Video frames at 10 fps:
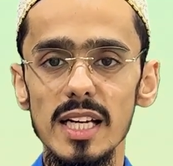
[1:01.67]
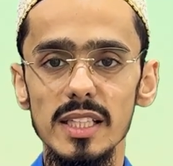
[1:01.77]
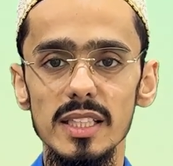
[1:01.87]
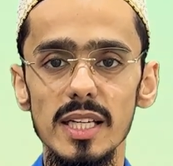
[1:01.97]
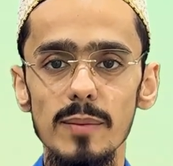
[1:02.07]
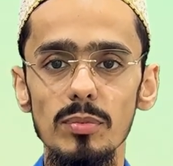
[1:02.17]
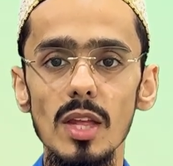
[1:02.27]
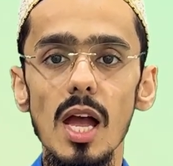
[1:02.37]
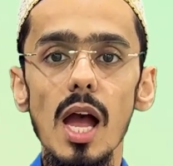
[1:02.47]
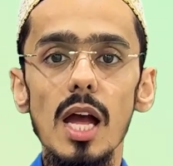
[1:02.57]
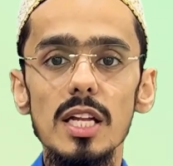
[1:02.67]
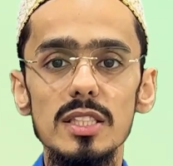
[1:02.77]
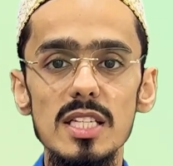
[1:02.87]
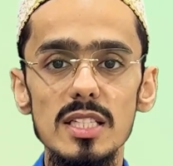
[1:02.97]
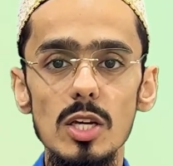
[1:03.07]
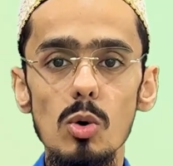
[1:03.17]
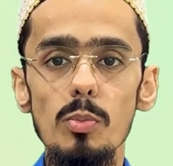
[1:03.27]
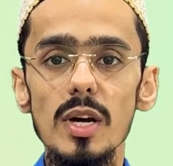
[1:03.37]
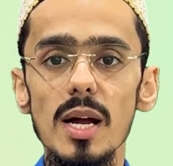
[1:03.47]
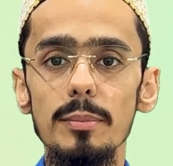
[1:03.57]
रखी है जिसके
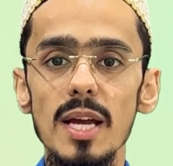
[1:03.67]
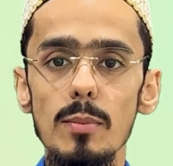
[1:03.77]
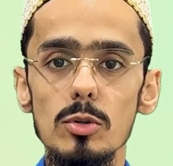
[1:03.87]
ऊपर हमने आपको